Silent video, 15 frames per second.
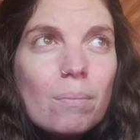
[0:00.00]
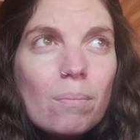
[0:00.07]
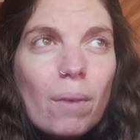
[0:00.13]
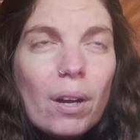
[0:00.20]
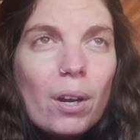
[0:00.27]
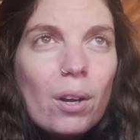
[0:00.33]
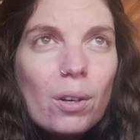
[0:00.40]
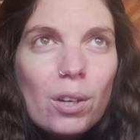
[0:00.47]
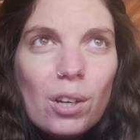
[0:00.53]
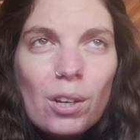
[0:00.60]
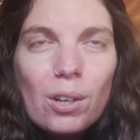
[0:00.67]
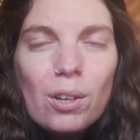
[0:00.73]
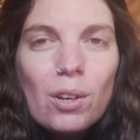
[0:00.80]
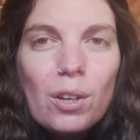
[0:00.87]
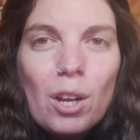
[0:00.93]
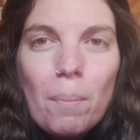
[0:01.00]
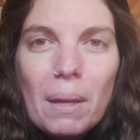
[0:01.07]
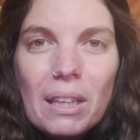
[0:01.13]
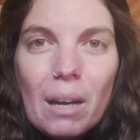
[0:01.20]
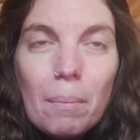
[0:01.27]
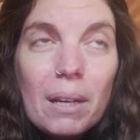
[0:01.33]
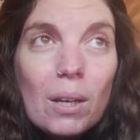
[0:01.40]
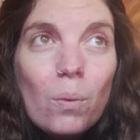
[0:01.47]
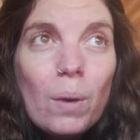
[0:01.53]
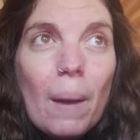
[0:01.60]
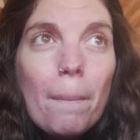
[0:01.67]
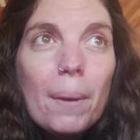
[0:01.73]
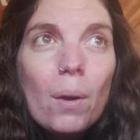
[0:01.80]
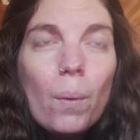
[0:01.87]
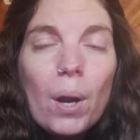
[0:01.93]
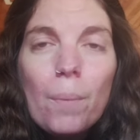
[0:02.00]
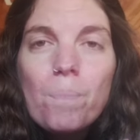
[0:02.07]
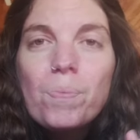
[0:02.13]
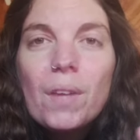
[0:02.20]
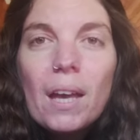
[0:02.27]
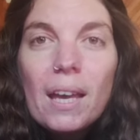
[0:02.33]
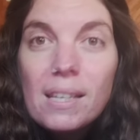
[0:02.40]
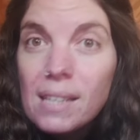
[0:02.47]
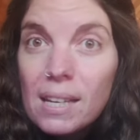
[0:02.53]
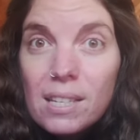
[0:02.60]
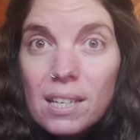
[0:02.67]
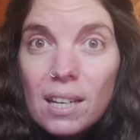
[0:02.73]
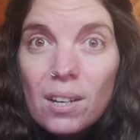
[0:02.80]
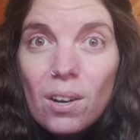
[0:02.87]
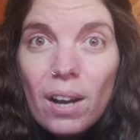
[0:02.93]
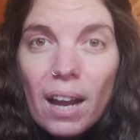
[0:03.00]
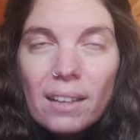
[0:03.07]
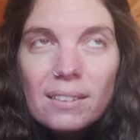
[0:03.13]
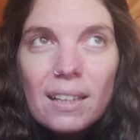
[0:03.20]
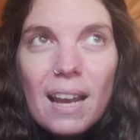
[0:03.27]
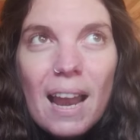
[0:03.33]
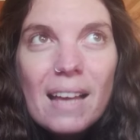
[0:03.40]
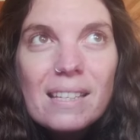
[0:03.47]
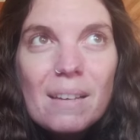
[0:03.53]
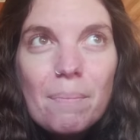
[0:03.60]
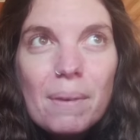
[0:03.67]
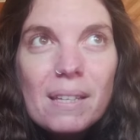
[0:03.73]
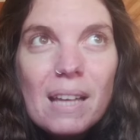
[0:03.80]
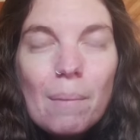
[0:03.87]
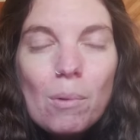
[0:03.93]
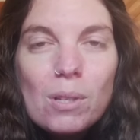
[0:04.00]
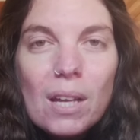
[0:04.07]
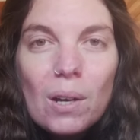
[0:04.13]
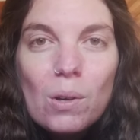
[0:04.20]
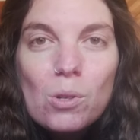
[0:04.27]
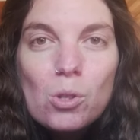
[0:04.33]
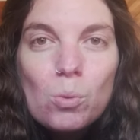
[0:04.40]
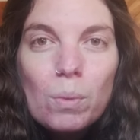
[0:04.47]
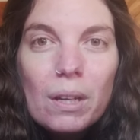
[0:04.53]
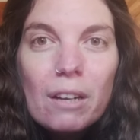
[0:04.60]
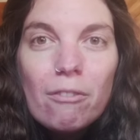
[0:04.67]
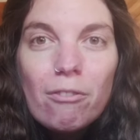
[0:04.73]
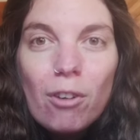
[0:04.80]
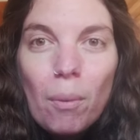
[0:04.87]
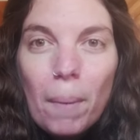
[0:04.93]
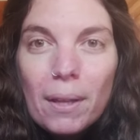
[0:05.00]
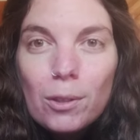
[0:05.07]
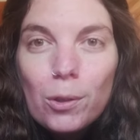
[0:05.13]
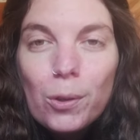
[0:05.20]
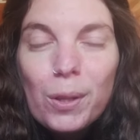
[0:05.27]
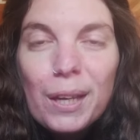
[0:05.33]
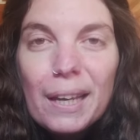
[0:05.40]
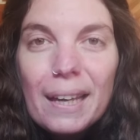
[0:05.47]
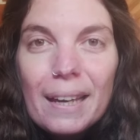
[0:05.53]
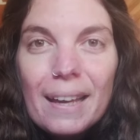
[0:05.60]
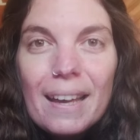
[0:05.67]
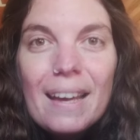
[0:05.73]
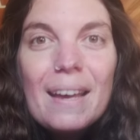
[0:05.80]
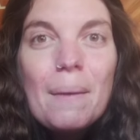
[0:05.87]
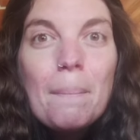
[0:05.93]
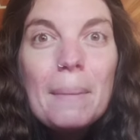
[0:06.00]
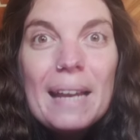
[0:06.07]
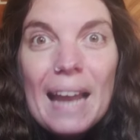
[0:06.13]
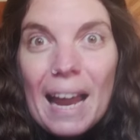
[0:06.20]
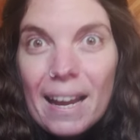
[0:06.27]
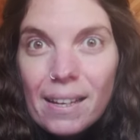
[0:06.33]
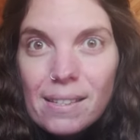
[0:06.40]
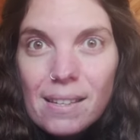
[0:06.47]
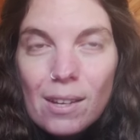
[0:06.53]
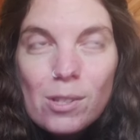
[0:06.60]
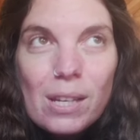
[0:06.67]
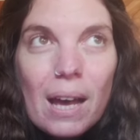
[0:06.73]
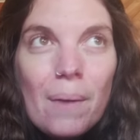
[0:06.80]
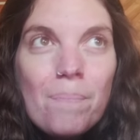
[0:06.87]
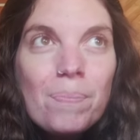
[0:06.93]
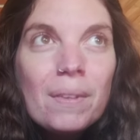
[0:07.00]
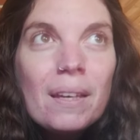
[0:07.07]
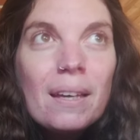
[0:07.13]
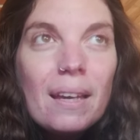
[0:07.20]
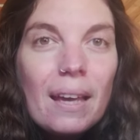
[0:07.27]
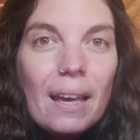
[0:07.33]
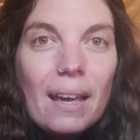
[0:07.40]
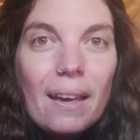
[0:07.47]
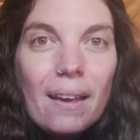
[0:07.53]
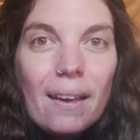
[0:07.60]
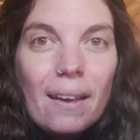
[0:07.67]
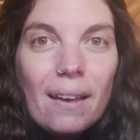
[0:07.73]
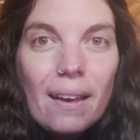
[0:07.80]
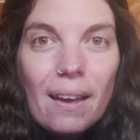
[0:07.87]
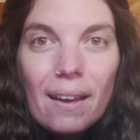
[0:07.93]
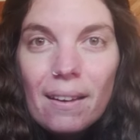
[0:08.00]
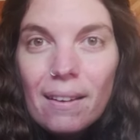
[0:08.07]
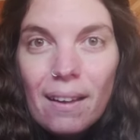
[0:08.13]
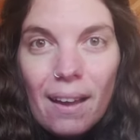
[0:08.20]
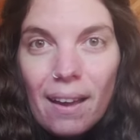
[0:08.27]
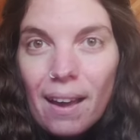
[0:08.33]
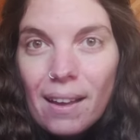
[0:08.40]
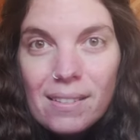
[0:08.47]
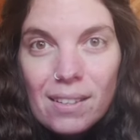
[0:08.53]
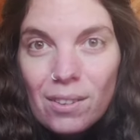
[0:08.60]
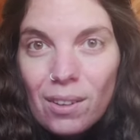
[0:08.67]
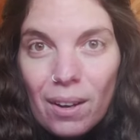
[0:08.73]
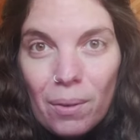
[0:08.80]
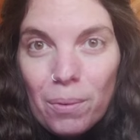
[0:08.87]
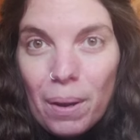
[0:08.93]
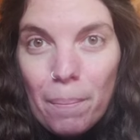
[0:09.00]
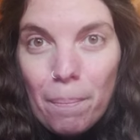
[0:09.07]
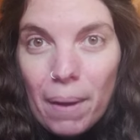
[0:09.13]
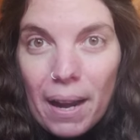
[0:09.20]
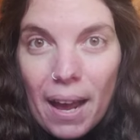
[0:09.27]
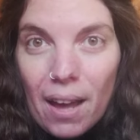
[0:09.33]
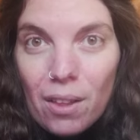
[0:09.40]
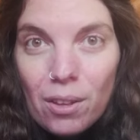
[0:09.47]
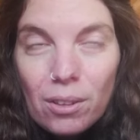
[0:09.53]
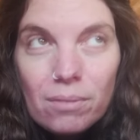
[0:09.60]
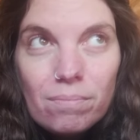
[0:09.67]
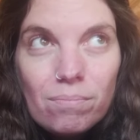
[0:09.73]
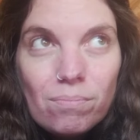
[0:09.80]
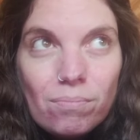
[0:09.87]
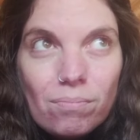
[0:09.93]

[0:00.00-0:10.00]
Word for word: Bueno, no quiero, no quiero mandarme ninguna, pero bueno, esas gírgolas las empezamos a consumir en formato de milanesa, o sea, eh, eh, haciéndole un empanado.